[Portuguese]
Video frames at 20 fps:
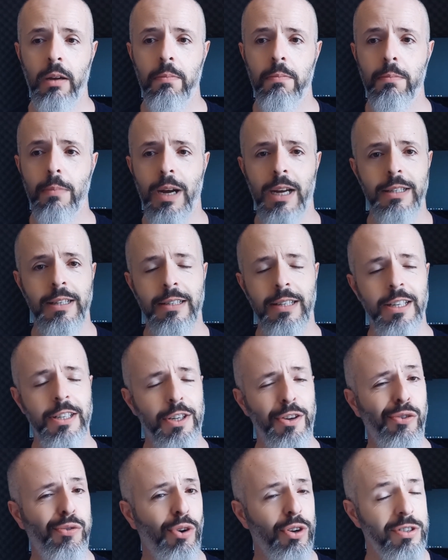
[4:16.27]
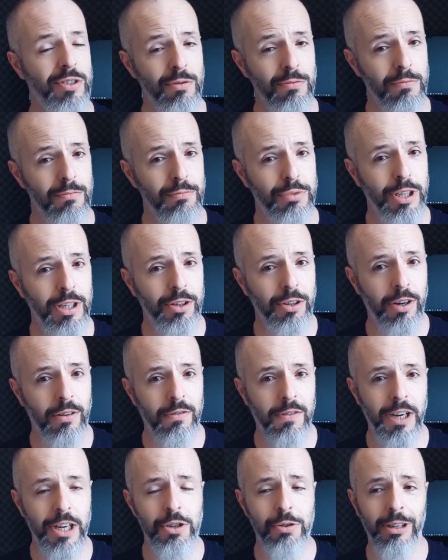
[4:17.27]
Mas assim, se fosse um
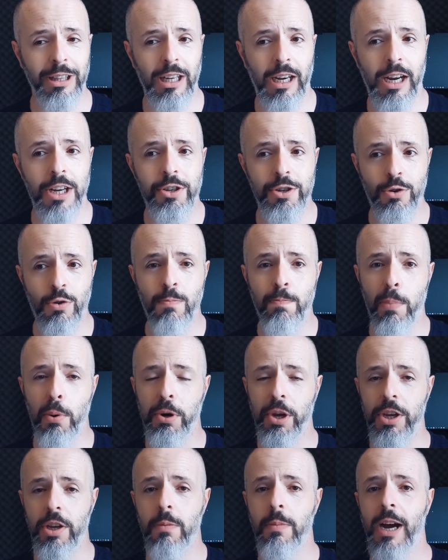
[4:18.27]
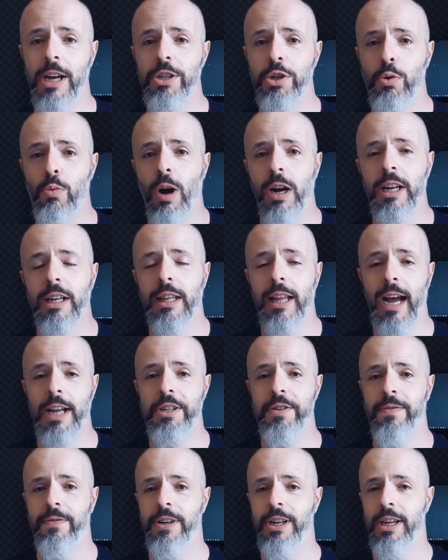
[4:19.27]
centroavante, um atacante com um pouquinho mais de
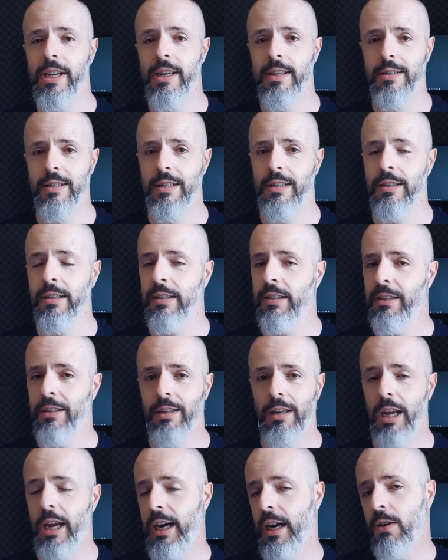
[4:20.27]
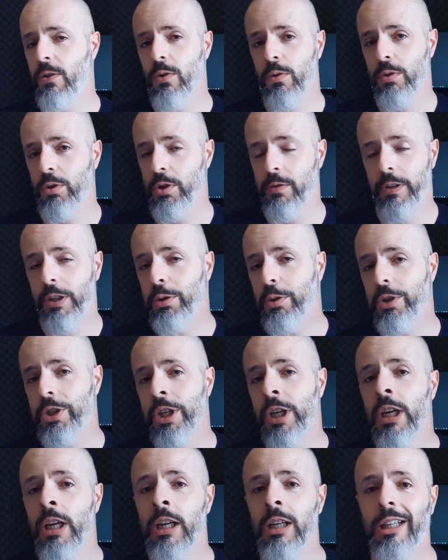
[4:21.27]
qualidade e frieza, era gol do
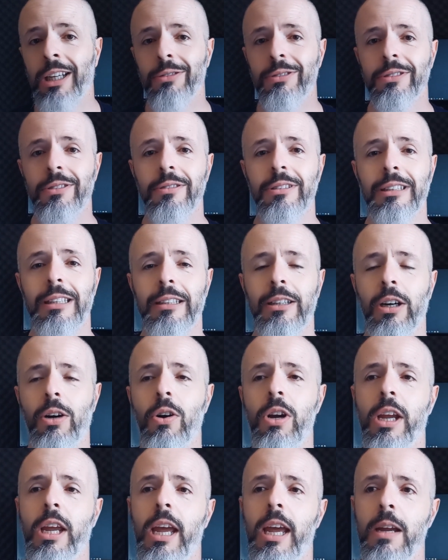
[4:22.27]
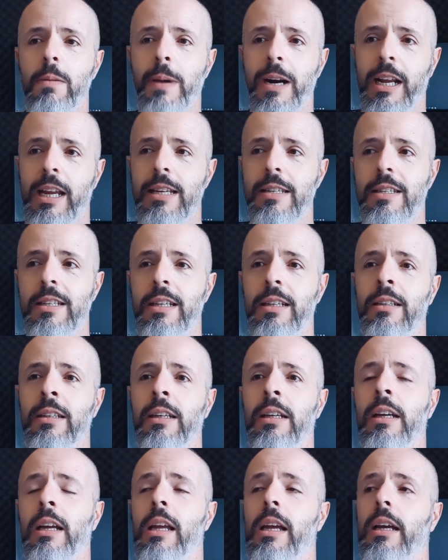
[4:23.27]
Juventude. Então, eh, ok, Marquezinho
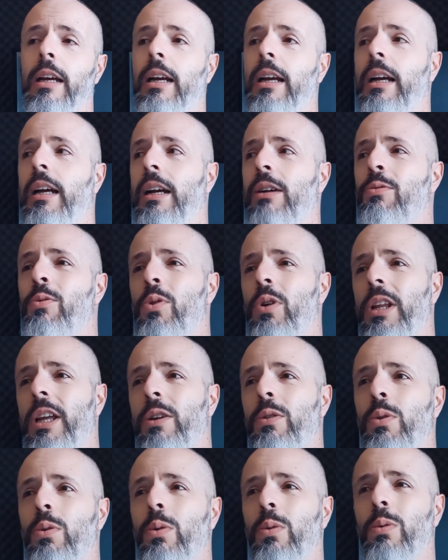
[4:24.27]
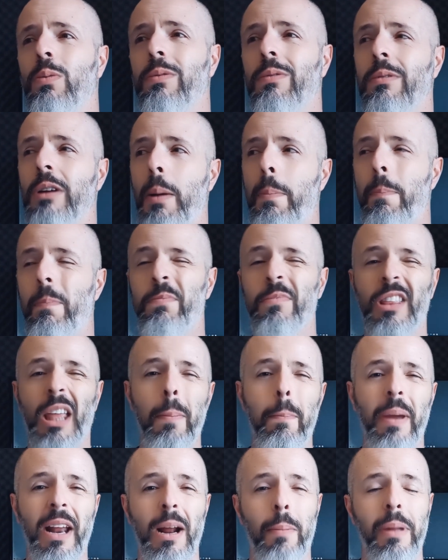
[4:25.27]
eh, é um goleiro
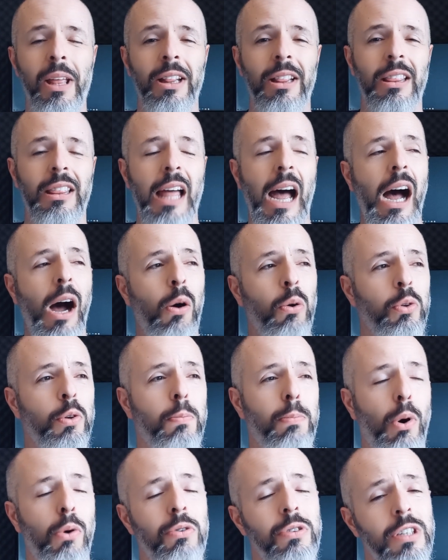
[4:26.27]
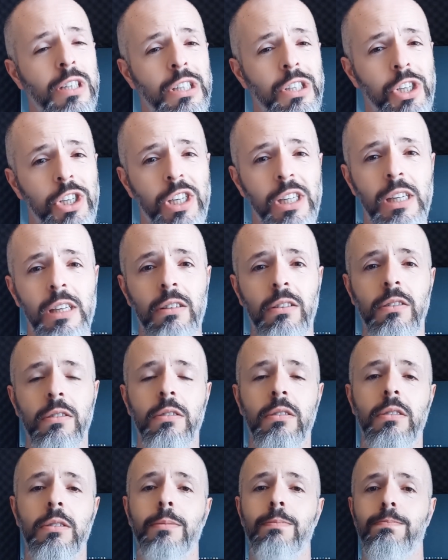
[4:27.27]
temperamental no bom
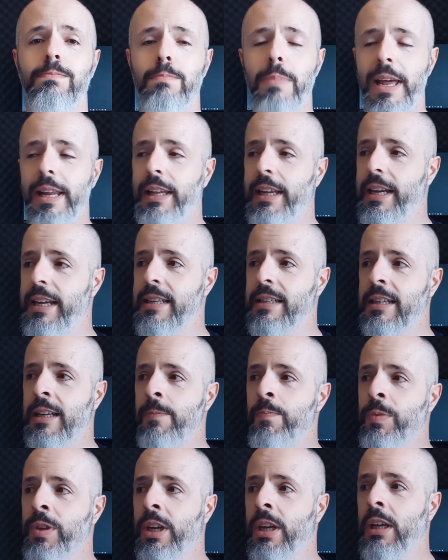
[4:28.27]
sentido, beleza.